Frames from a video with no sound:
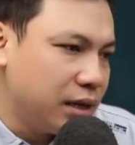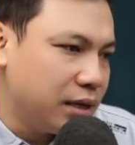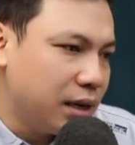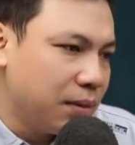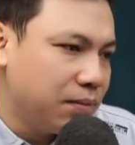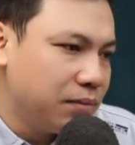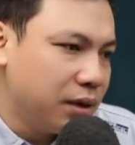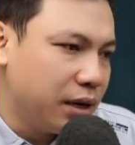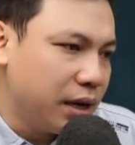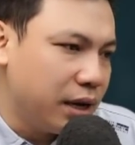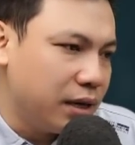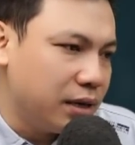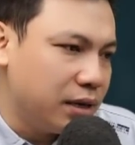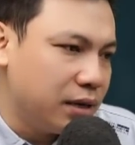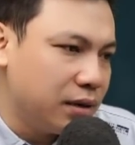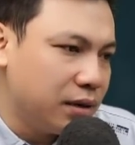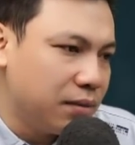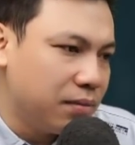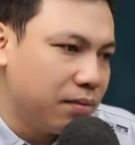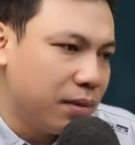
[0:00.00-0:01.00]
Bà Mai
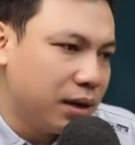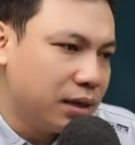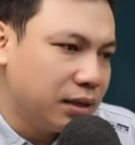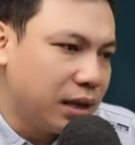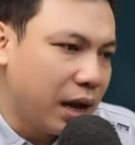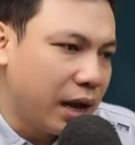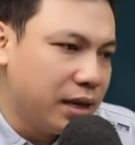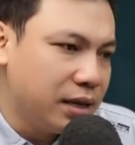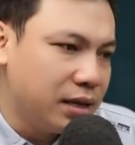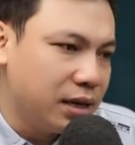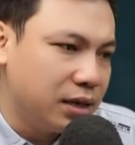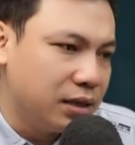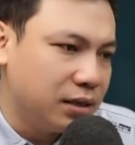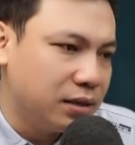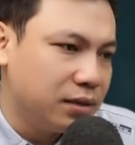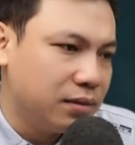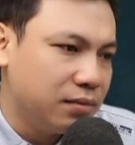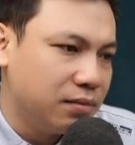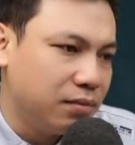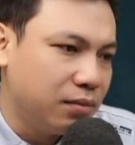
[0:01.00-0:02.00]
thương con yếu người tắt
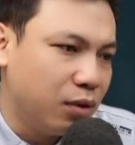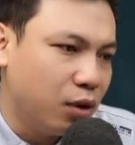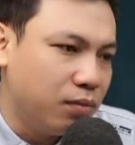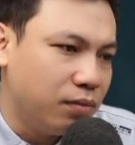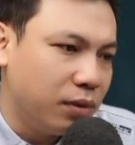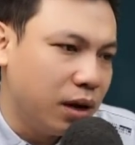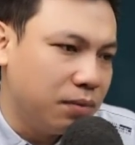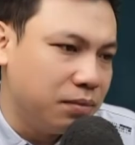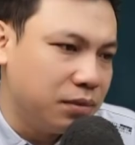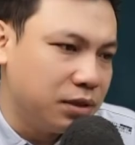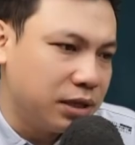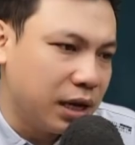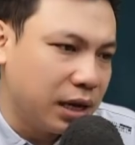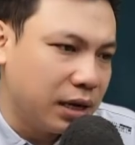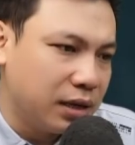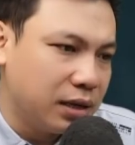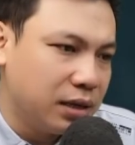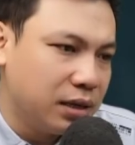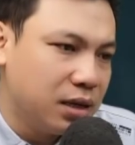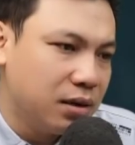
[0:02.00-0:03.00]
cho mụ Xuyến một cách
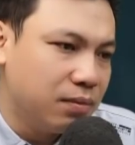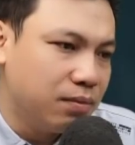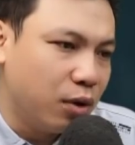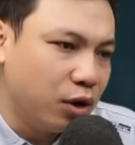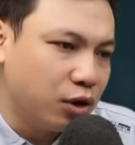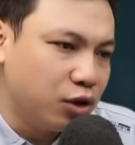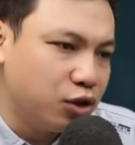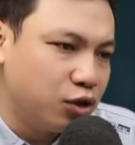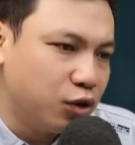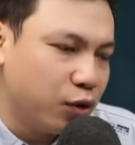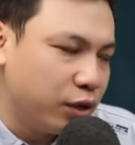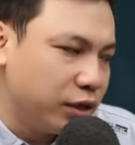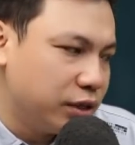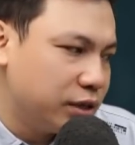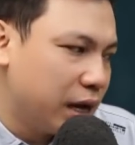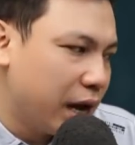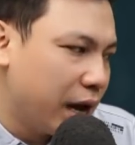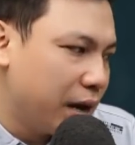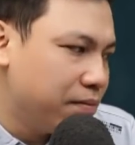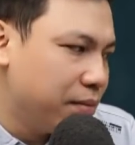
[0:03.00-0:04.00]
trời giáng.
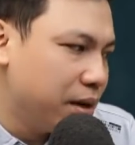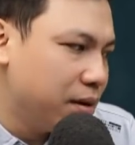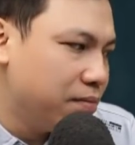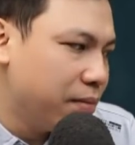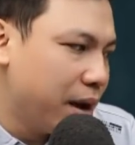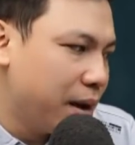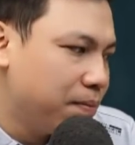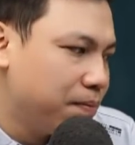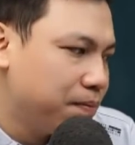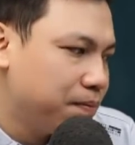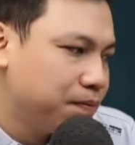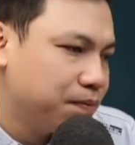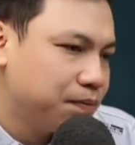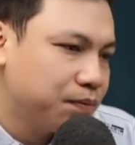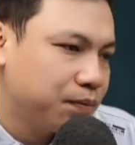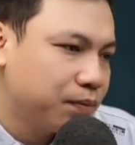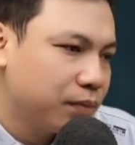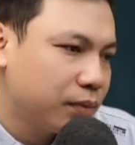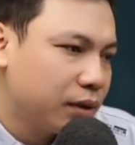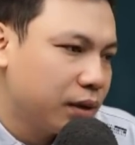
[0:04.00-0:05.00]
Hai ông
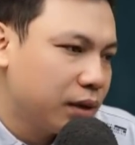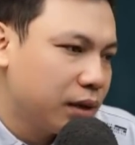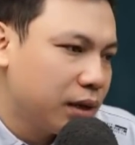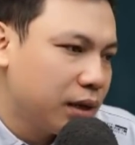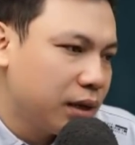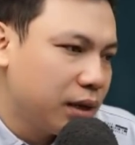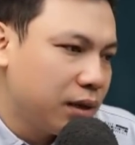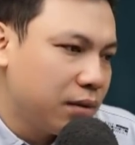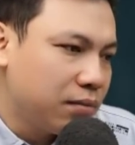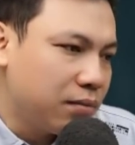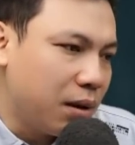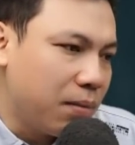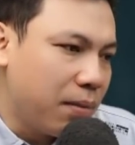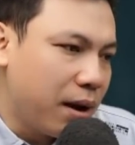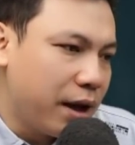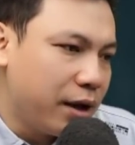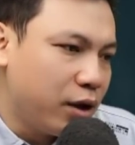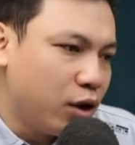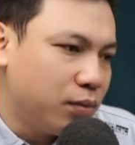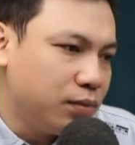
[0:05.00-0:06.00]
chồng hai bên thấy như
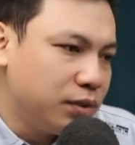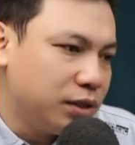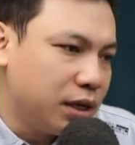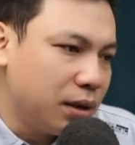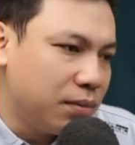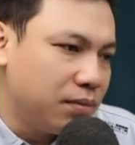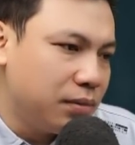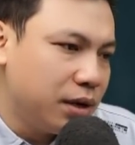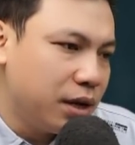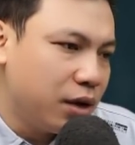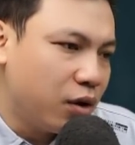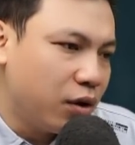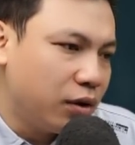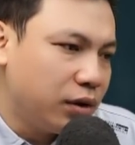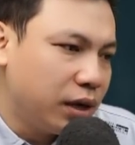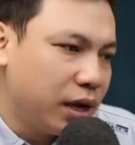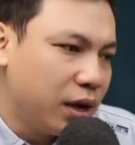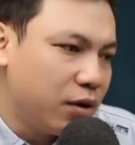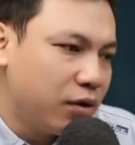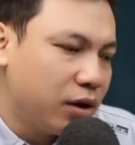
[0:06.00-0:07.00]
vậy lao và xô
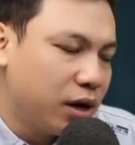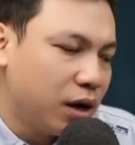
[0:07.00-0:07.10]
nhau.